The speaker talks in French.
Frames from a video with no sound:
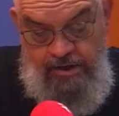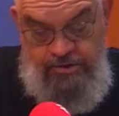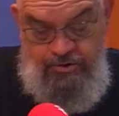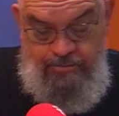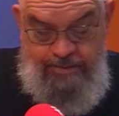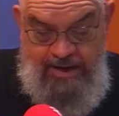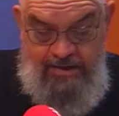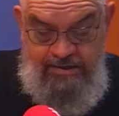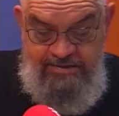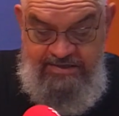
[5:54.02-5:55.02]
et je
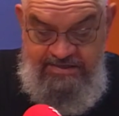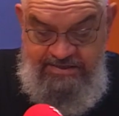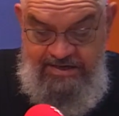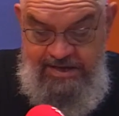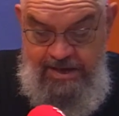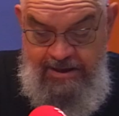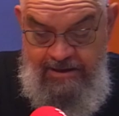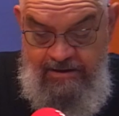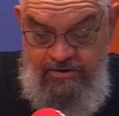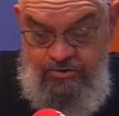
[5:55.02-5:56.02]
pars les essayer.
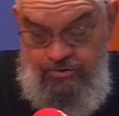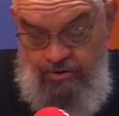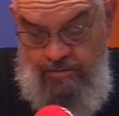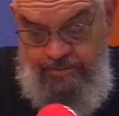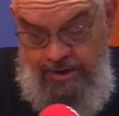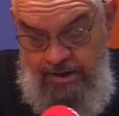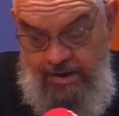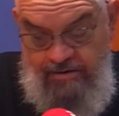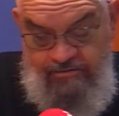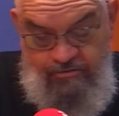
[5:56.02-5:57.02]
Je t'en prie,
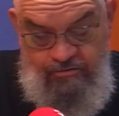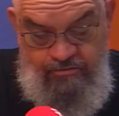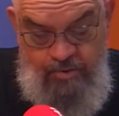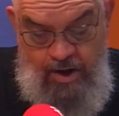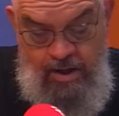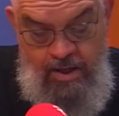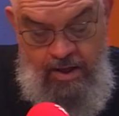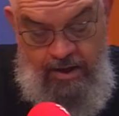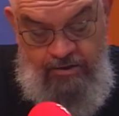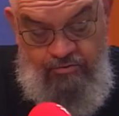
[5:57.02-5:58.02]
excuse-moi.
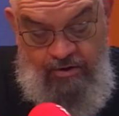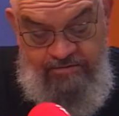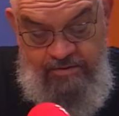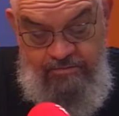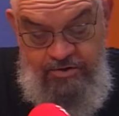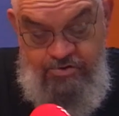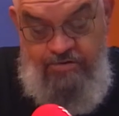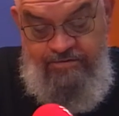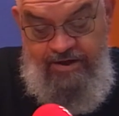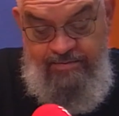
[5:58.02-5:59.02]
Un troisième dit, je
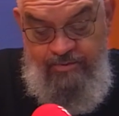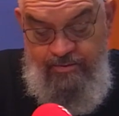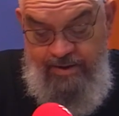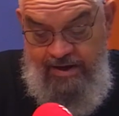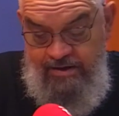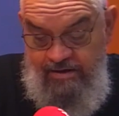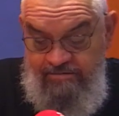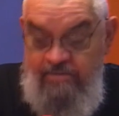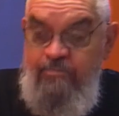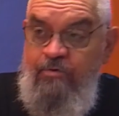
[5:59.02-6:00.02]
viens de me marier,
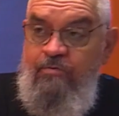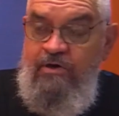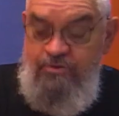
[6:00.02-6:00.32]
c'est pourquoi